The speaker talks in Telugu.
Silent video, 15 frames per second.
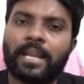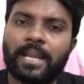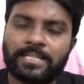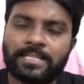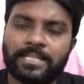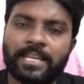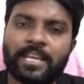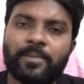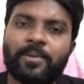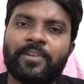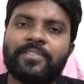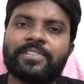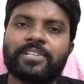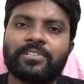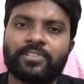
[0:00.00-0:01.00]
రాజకీయ
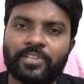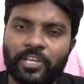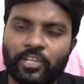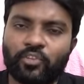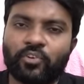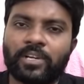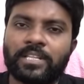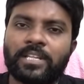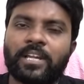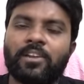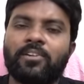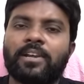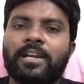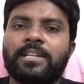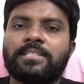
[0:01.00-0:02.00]
భవిష్యత్తు ఏదో ఒక
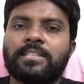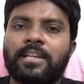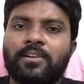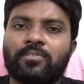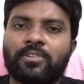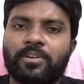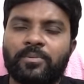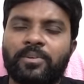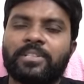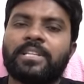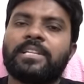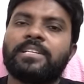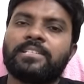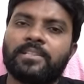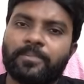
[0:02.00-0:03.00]
దారిలో కలిసి రాకుండా
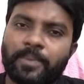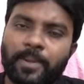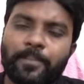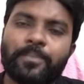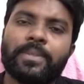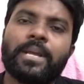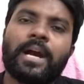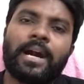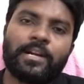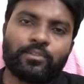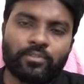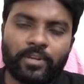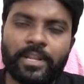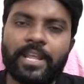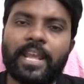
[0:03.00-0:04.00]
పోతుందని చెప్పి
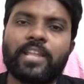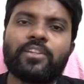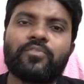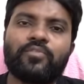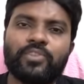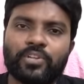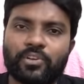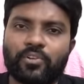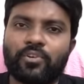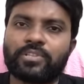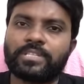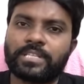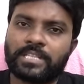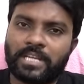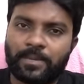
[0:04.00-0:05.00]
అందులోనే ఏదో ఉనికి
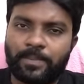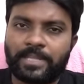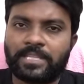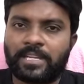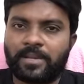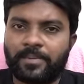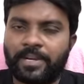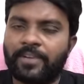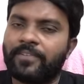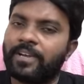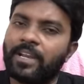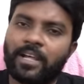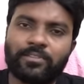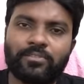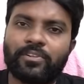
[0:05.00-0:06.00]
కోసం తాపత్రయపడే
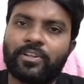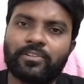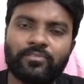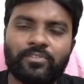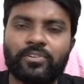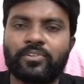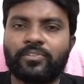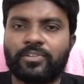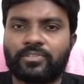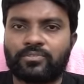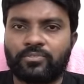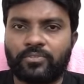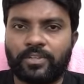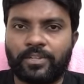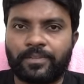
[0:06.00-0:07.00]
వాళ్ళు అందులోనే ఉంటూ వస్తూ
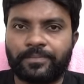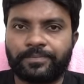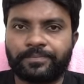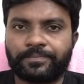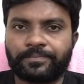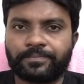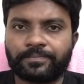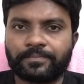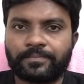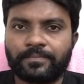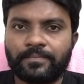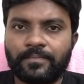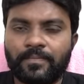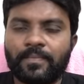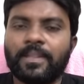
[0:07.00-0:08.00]
ఉన్నారు
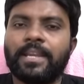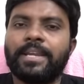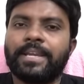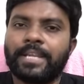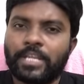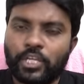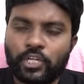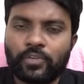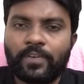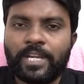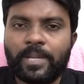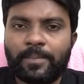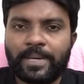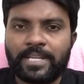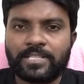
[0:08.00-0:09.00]

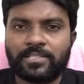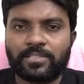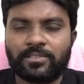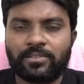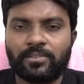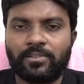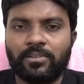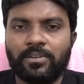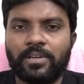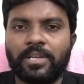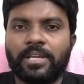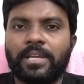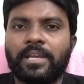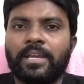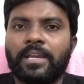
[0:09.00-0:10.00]
ఇటువంటి పరిస్థితుల్లో
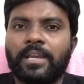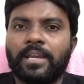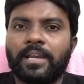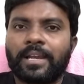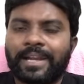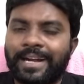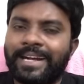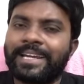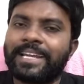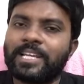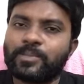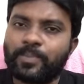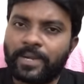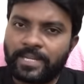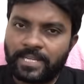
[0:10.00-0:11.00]

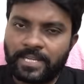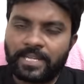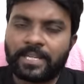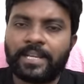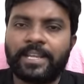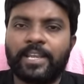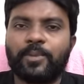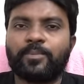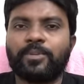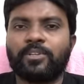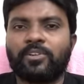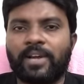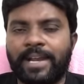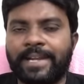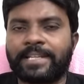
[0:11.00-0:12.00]
కాంగ్రెస్ పార్టీ కనుక ఏపీలో
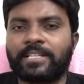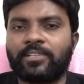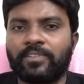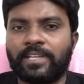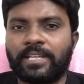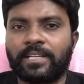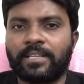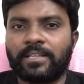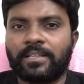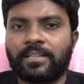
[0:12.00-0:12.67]
యాక్టివ్ అయి